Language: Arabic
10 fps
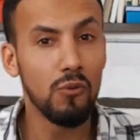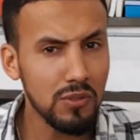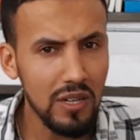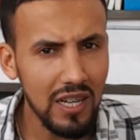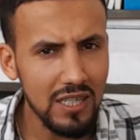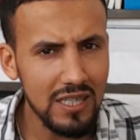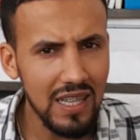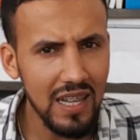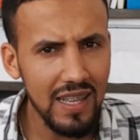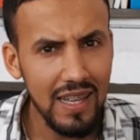واش ملي غادي نسال
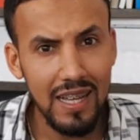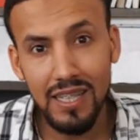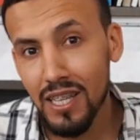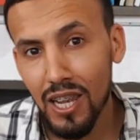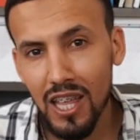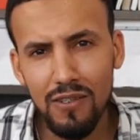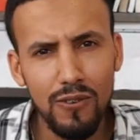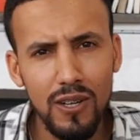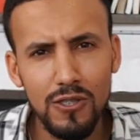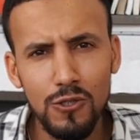وبالتالي غادي نلقى
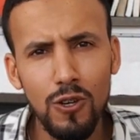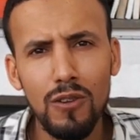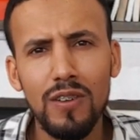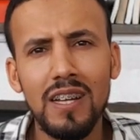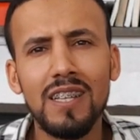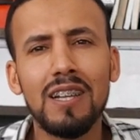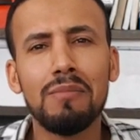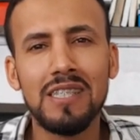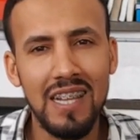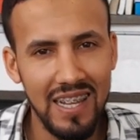فرص شغل في هذاك
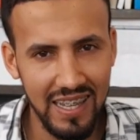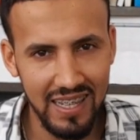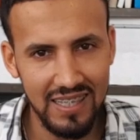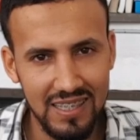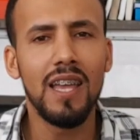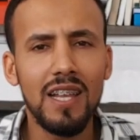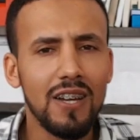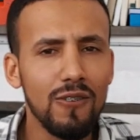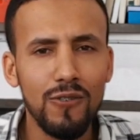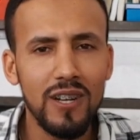المجال اللي قريت الا
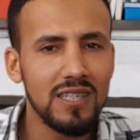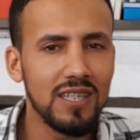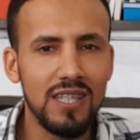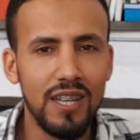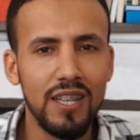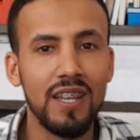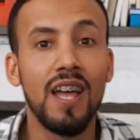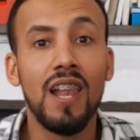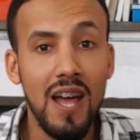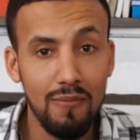كانوا الفرص كثارين
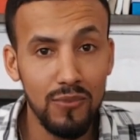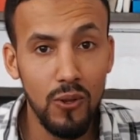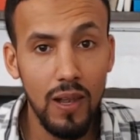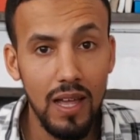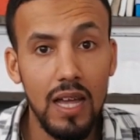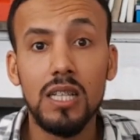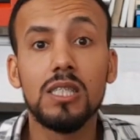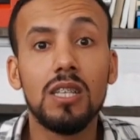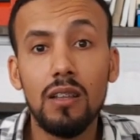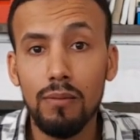الحمد لله
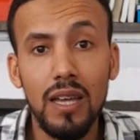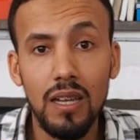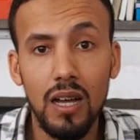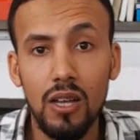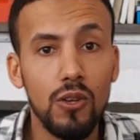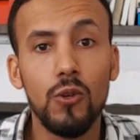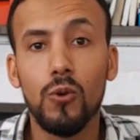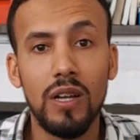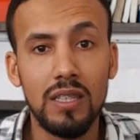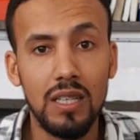هادشي اللي بغينا
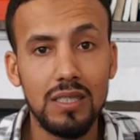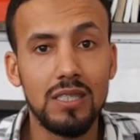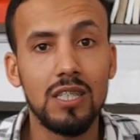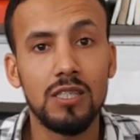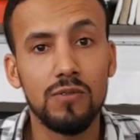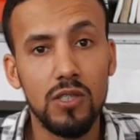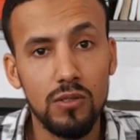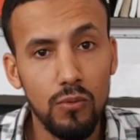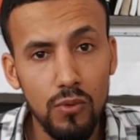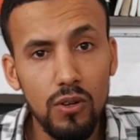يكون عندنا اقتصاد في
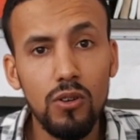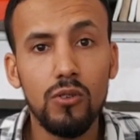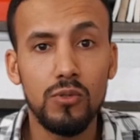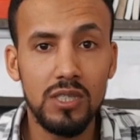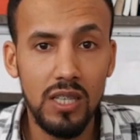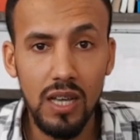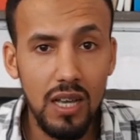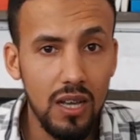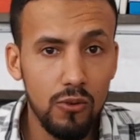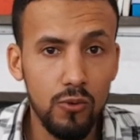تطور
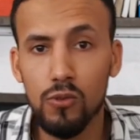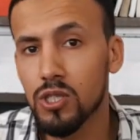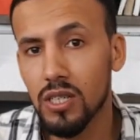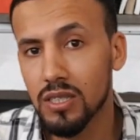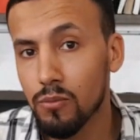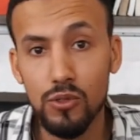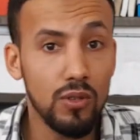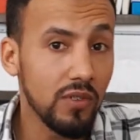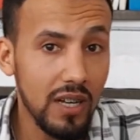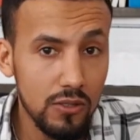وازدهار وكل شيء يخدم
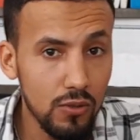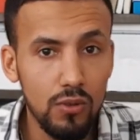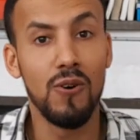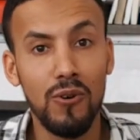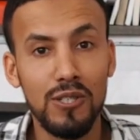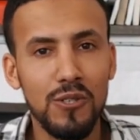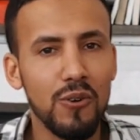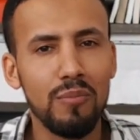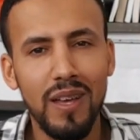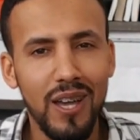ويصوفي راسو وكل شيء
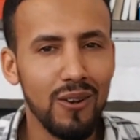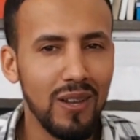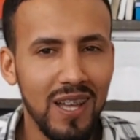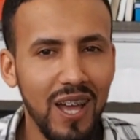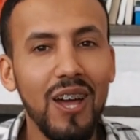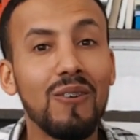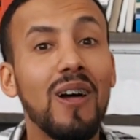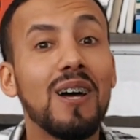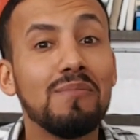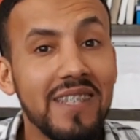يكون بخير وعلى خير والعام